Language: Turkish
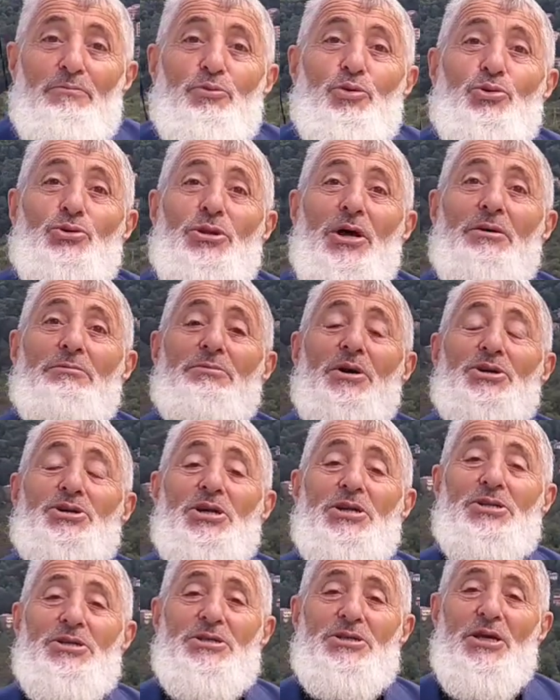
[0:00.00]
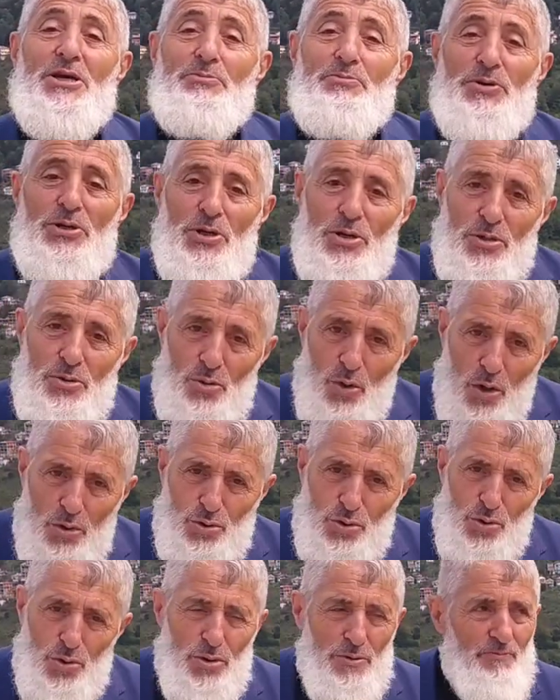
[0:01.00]
Buradan başka gidecek bir yer
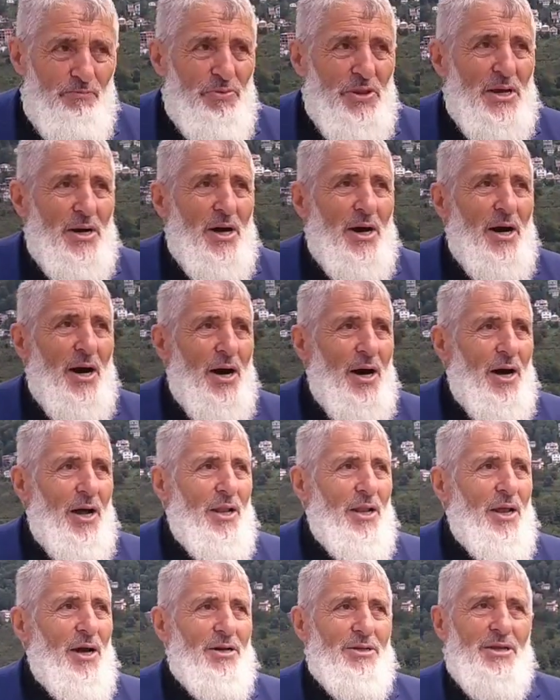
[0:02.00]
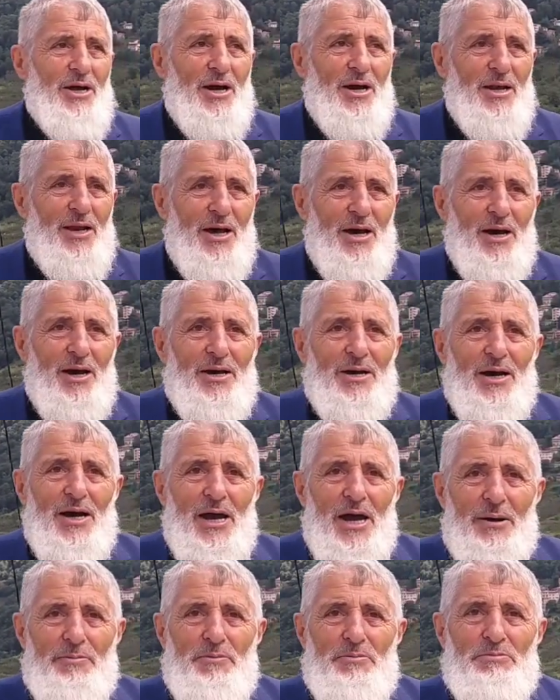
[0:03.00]
yoktur. allah Teala
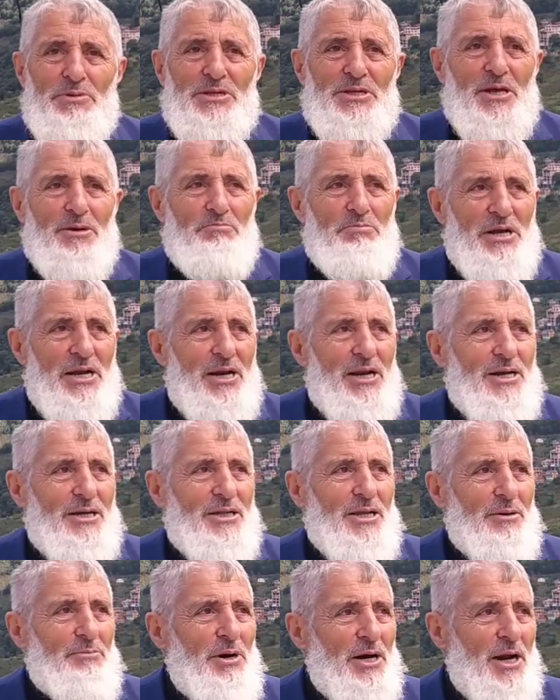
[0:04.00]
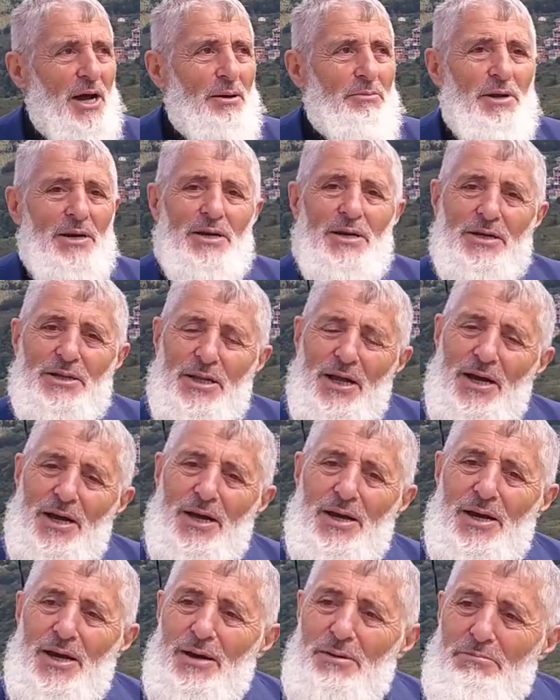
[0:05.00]
hepimize birlikte,
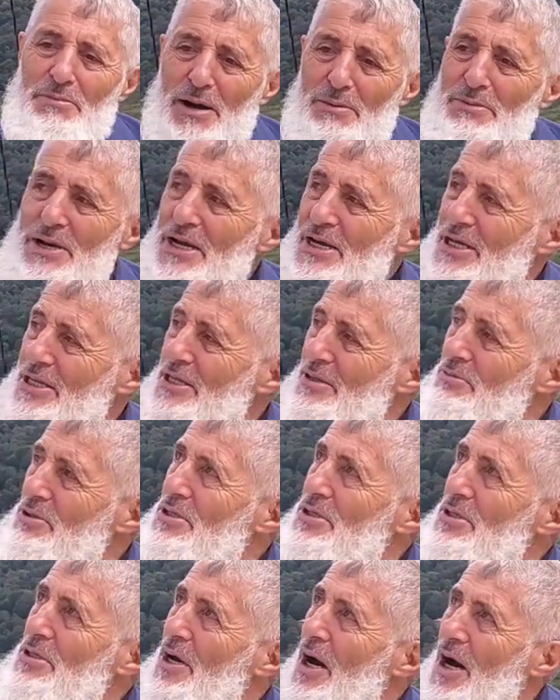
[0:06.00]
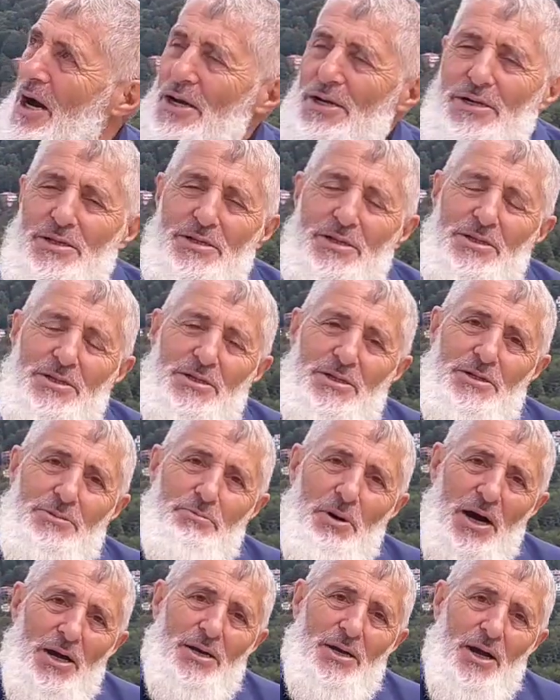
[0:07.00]
beraberlikte memleketimizin ay
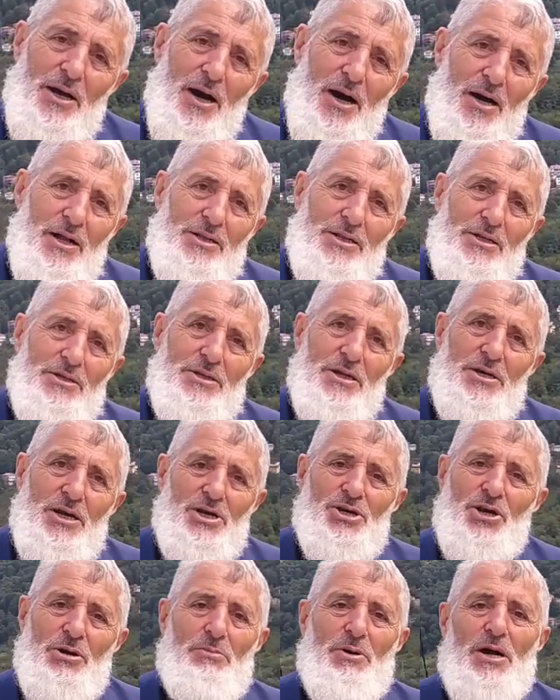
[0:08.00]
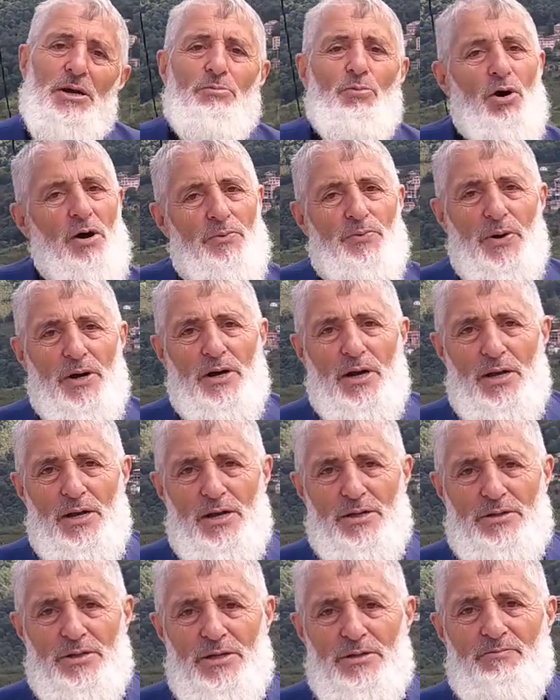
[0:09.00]
yıldızlı bayrağı altında yaşamayı muvaffak
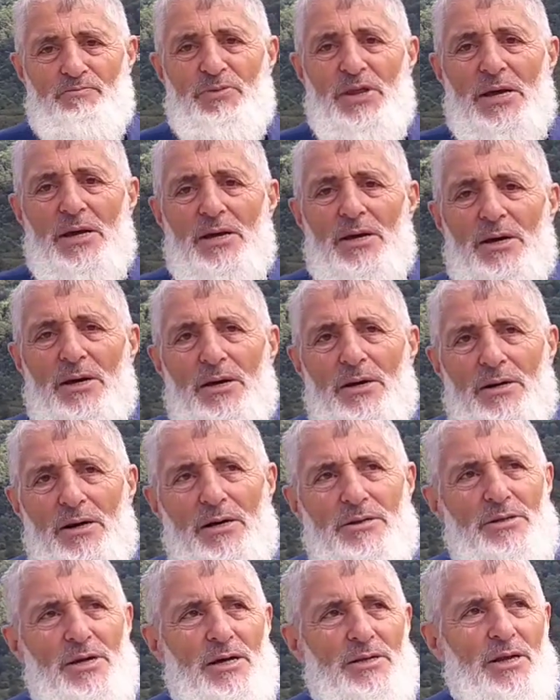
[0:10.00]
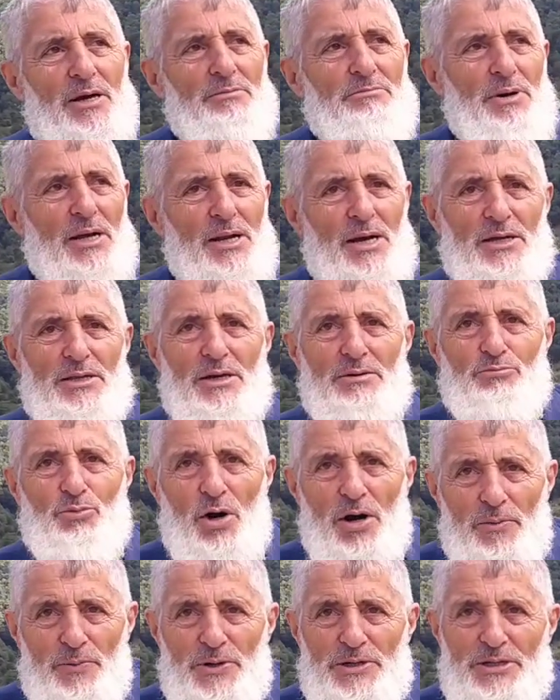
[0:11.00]
eylesin. Kazadan beladan
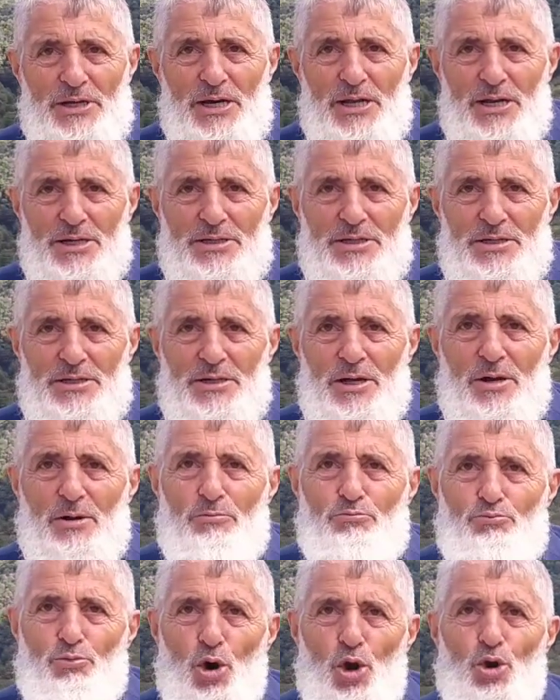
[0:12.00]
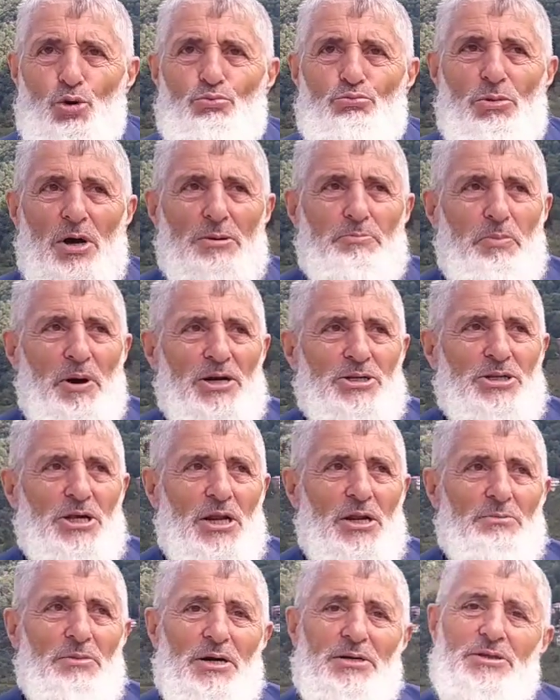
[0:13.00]
muhafaza eylesin. Bölünmek,
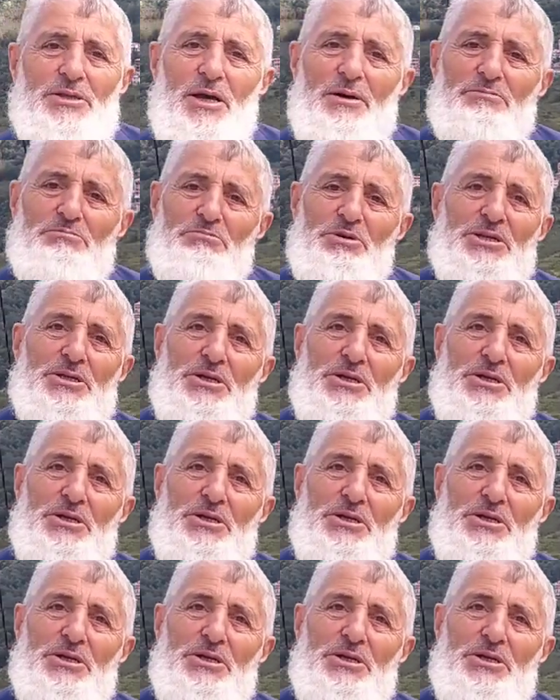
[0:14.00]
parçalamaktan